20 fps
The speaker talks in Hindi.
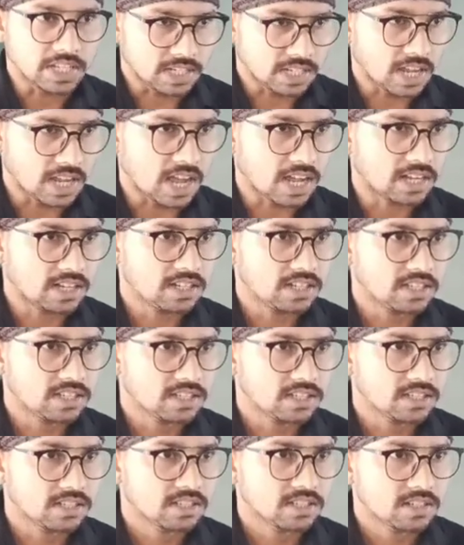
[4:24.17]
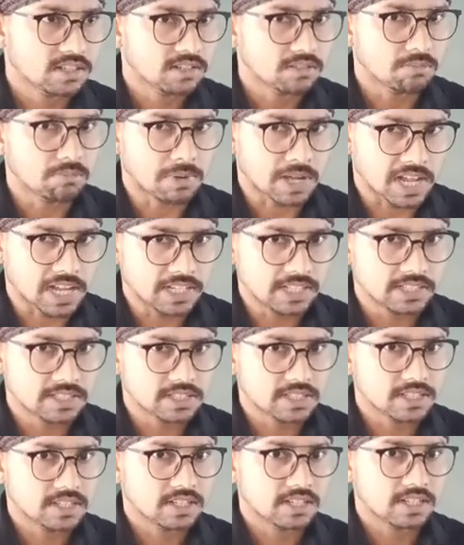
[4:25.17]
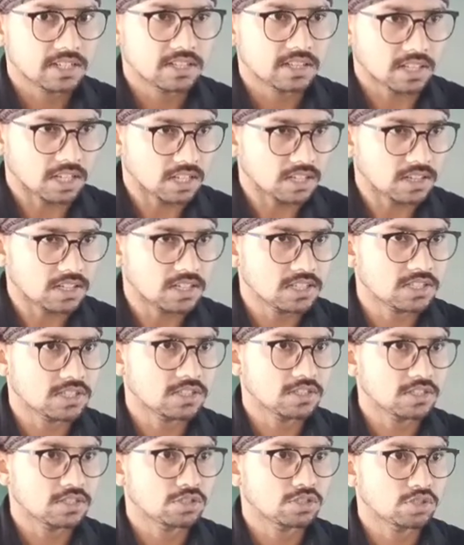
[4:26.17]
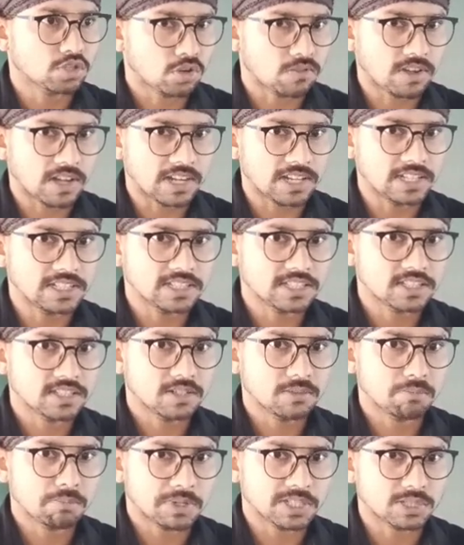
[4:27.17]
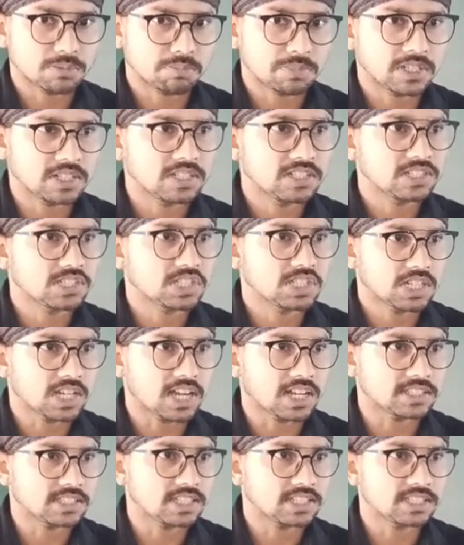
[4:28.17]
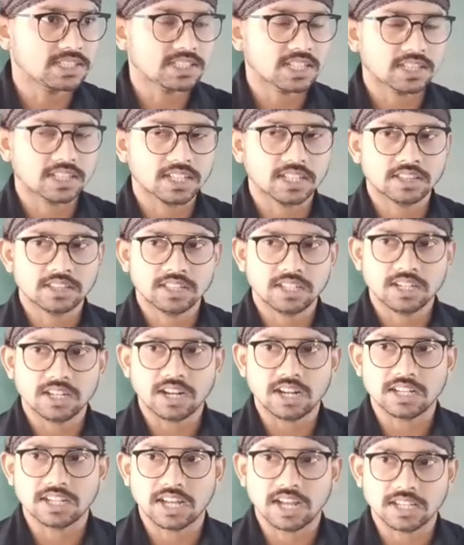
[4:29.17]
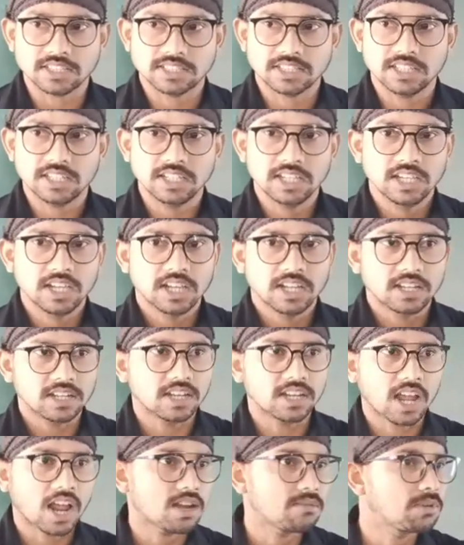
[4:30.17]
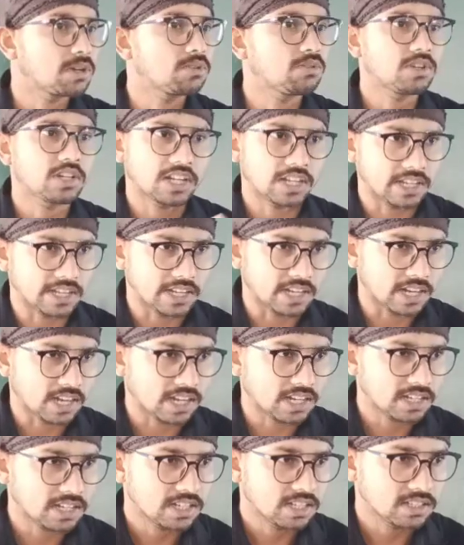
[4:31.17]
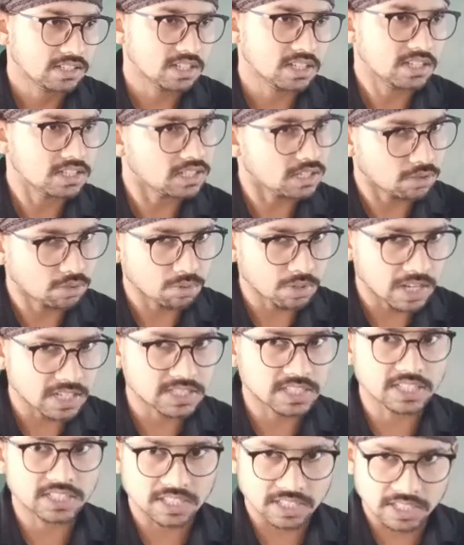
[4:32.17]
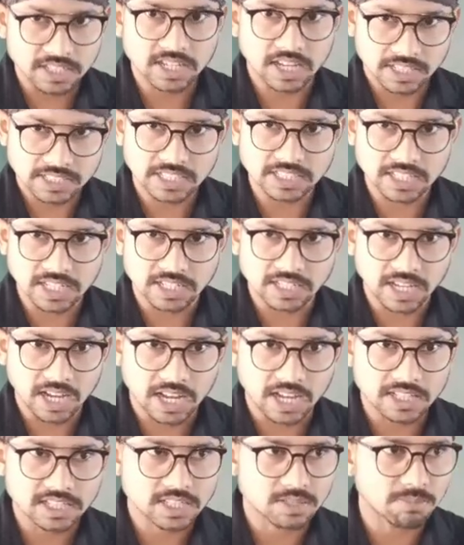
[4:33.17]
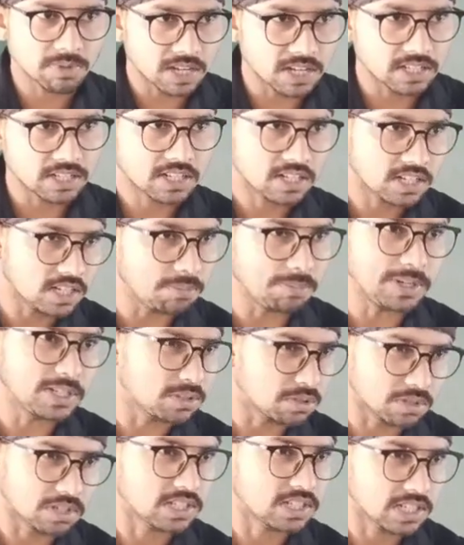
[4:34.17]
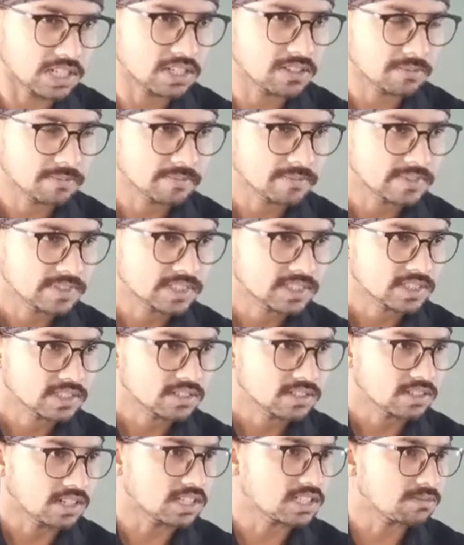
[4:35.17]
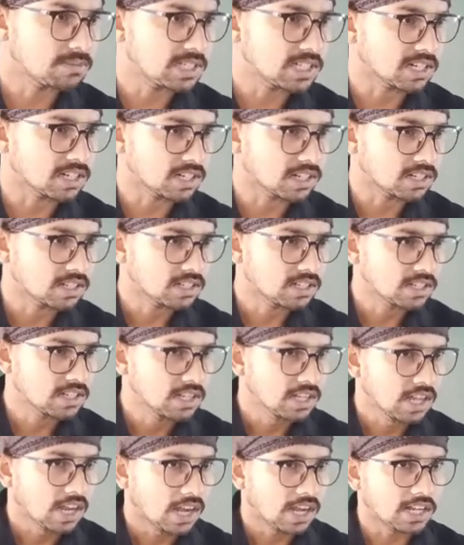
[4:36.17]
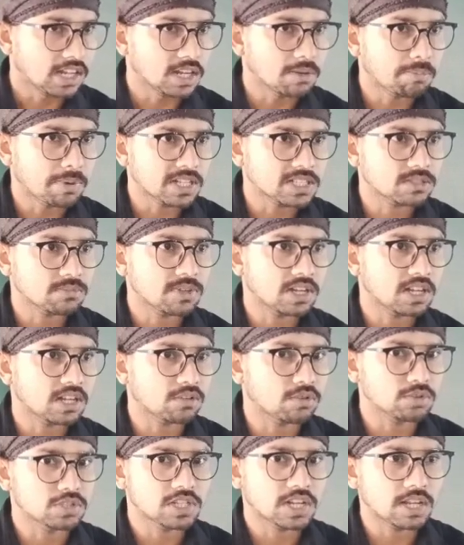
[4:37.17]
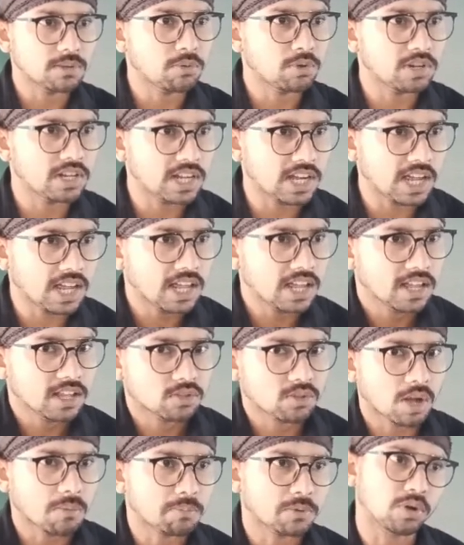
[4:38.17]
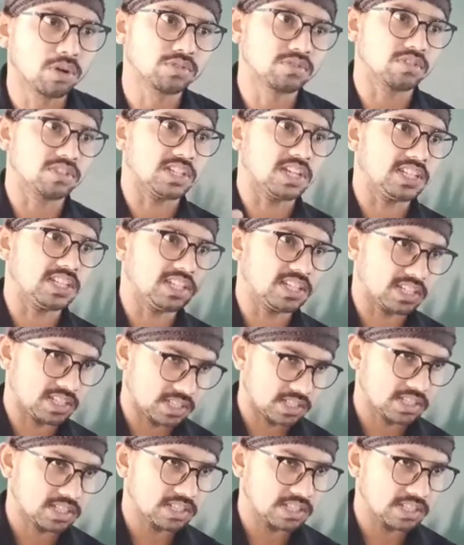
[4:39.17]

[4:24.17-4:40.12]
ग्यारह बाईस तैंतीस चौवालीस पचपन छियासठ सतहत्तर अट्ठासी निन्यानवे को नहीं लेना है क्योंकि ये दो ऐसे ये ऐसे संख्याएं हैं जिसमें अंक रिपीट हो रही है नहीं समझ रहे ना लेकिन प्रश्न में अगर कुछ नहीं बोलेगा तो आप खुश हो जाइए